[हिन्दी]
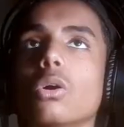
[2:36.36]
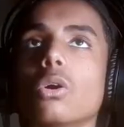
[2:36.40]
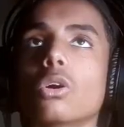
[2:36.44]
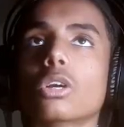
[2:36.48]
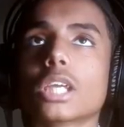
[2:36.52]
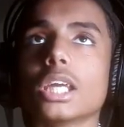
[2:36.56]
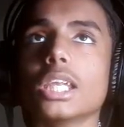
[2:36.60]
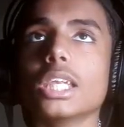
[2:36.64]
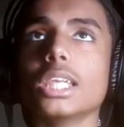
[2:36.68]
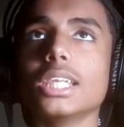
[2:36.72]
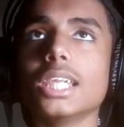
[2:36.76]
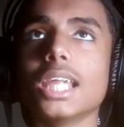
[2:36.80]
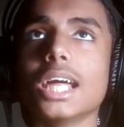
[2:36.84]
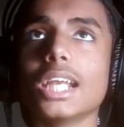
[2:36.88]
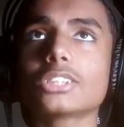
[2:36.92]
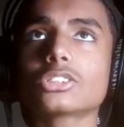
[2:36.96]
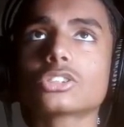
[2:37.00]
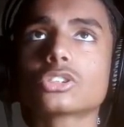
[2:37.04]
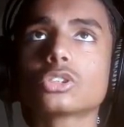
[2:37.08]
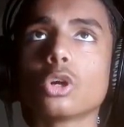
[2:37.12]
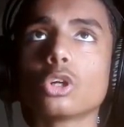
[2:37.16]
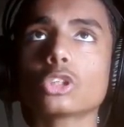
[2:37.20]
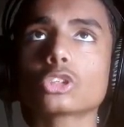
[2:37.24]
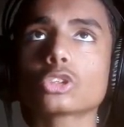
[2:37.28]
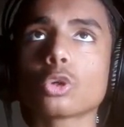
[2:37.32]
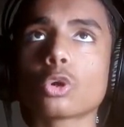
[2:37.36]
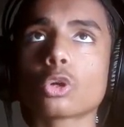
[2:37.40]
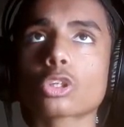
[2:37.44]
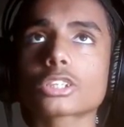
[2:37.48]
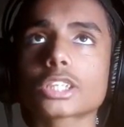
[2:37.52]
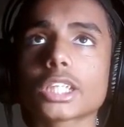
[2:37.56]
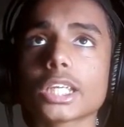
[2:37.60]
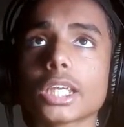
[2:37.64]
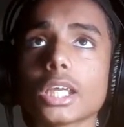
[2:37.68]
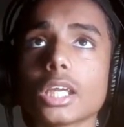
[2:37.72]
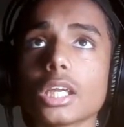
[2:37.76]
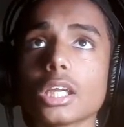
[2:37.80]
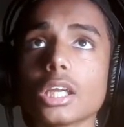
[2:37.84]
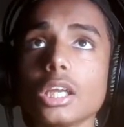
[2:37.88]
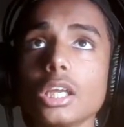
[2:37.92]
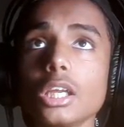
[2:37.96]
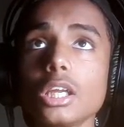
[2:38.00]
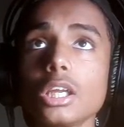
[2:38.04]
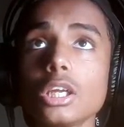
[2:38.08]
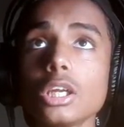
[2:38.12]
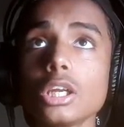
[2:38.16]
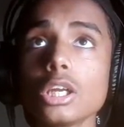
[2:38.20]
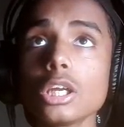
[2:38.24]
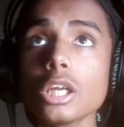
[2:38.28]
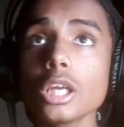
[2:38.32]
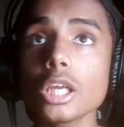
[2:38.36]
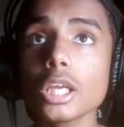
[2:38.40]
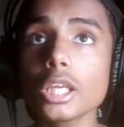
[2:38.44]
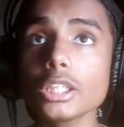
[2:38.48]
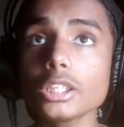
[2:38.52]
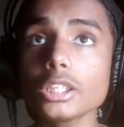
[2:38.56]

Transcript: ओके लेट्स गो तोड़ते हाँ,